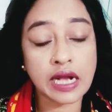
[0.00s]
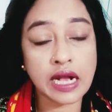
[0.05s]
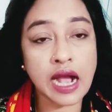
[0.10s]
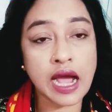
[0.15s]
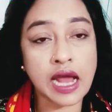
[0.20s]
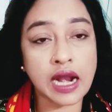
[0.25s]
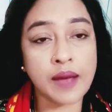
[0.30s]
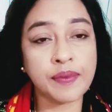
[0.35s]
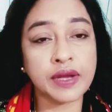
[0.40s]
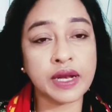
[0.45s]

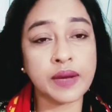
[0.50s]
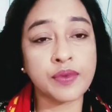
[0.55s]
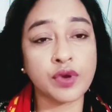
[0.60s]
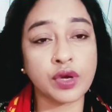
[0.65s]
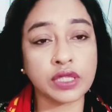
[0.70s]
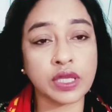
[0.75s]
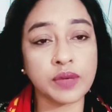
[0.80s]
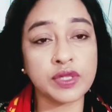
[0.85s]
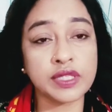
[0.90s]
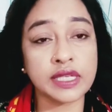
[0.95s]
খারাপ খারাপ
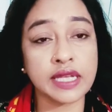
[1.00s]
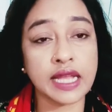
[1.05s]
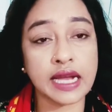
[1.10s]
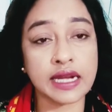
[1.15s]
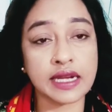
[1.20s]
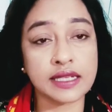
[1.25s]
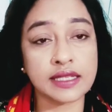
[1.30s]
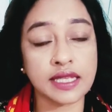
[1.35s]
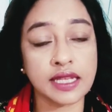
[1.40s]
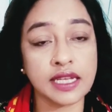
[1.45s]
কথা বলছেন
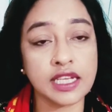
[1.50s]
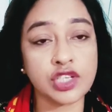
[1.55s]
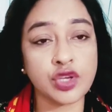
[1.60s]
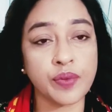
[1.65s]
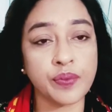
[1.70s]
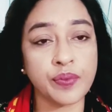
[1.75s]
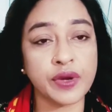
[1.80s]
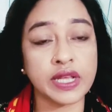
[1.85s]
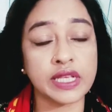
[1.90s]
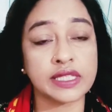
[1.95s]
একটা ছেলের
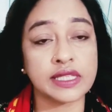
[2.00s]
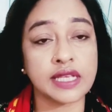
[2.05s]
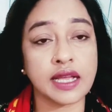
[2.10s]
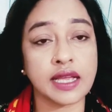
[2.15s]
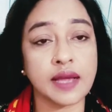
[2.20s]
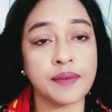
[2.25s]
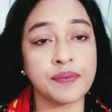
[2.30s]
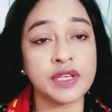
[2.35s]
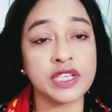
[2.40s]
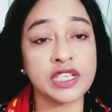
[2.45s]
সম্পর্কে যাকে
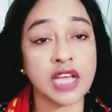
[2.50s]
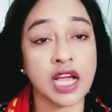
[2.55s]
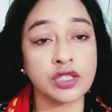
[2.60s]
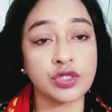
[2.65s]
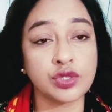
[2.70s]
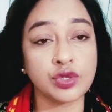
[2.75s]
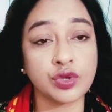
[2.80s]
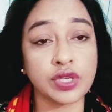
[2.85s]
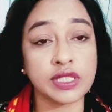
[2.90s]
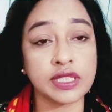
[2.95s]
আপনি
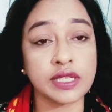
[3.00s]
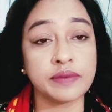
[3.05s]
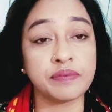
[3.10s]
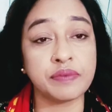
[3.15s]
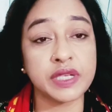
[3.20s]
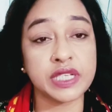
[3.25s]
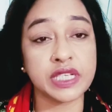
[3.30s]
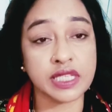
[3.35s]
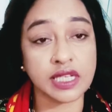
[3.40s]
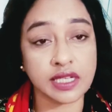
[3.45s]
সাহায্য করেছেন
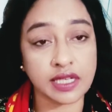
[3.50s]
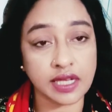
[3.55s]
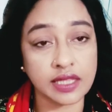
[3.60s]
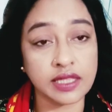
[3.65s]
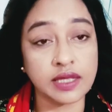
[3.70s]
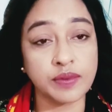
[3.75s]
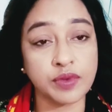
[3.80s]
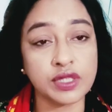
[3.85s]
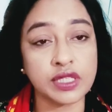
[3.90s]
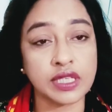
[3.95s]
বিশ হাজার টাকা
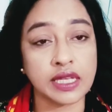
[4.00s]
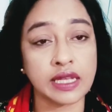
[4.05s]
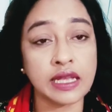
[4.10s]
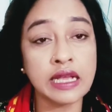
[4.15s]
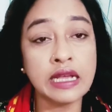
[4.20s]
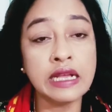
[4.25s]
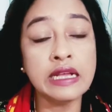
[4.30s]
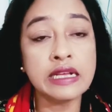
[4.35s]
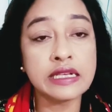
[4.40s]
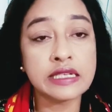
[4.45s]
দিয়ে বলছেন
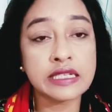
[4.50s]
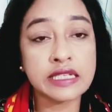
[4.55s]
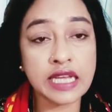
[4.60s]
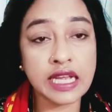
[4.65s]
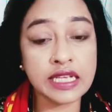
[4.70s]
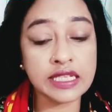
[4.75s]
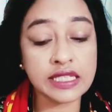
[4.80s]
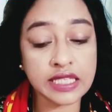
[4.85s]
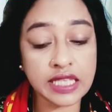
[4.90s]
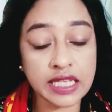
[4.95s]

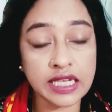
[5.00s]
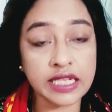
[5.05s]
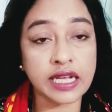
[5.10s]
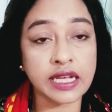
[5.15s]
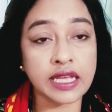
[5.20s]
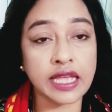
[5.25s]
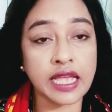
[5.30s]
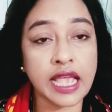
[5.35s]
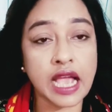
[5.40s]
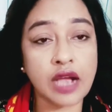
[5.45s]
সেই
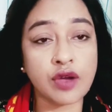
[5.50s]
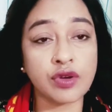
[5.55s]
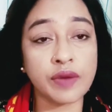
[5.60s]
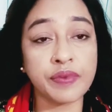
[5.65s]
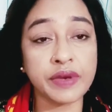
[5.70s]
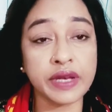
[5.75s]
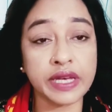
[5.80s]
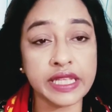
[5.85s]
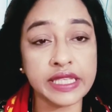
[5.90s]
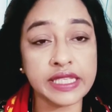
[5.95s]
ছেলেটাকে এখন
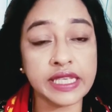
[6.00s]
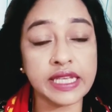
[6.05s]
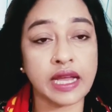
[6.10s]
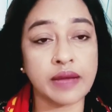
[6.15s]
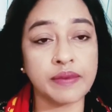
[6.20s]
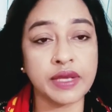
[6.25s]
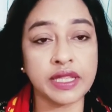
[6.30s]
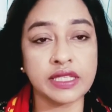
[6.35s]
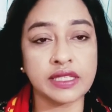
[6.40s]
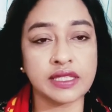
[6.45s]
আপনি নিচে
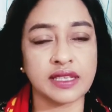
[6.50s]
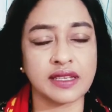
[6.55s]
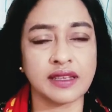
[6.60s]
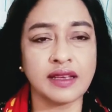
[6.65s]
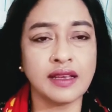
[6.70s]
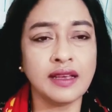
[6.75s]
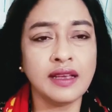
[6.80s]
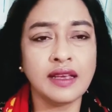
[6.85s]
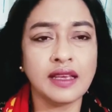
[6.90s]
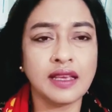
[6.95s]
নামিয়ে দিচ্ছেন
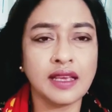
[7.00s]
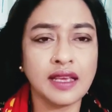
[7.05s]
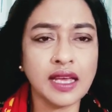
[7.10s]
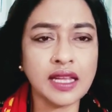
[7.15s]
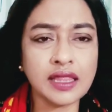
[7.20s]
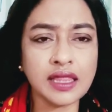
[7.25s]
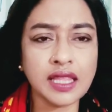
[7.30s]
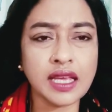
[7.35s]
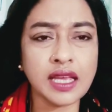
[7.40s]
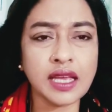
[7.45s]
এর
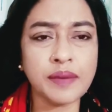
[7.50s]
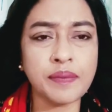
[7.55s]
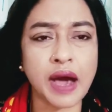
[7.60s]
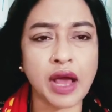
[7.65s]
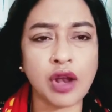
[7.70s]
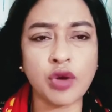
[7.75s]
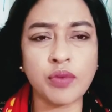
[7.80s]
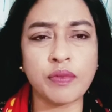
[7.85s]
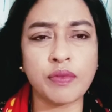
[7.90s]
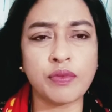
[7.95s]
থেকে
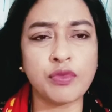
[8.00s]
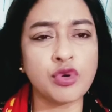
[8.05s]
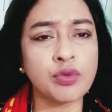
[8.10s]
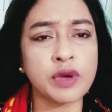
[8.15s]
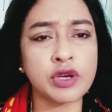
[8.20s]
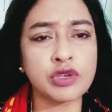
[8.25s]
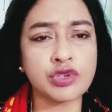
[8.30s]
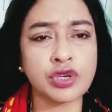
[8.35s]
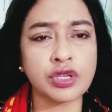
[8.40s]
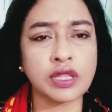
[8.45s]
ভালো মন
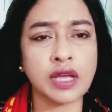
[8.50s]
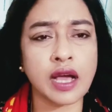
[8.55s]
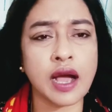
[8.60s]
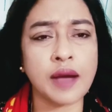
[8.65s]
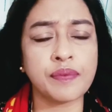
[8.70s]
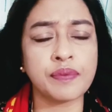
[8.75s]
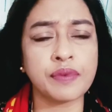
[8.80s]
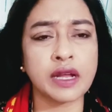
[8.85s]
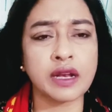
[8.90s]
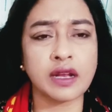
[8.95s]
মানসিকতা
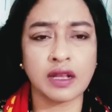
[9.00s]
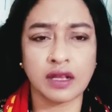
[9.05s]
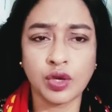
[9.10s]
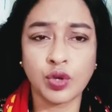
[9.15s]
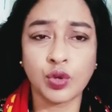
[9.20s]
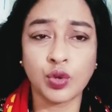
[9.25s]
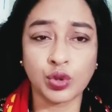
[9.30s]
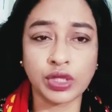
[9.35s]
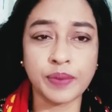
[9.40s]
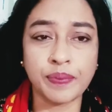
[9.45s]
আপনার
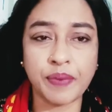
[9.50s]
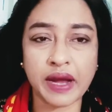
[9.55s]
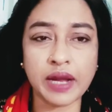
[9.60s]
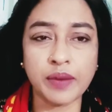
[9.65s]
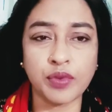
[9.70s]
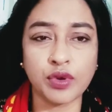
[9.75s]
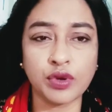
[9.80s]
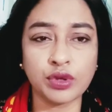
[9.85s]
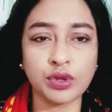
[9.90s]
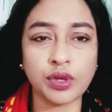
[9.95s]
হতে পারে
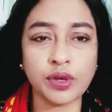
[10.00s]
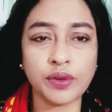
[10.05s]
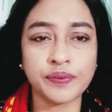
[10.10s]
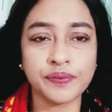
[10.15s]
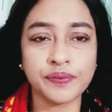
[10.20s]
বলুন তো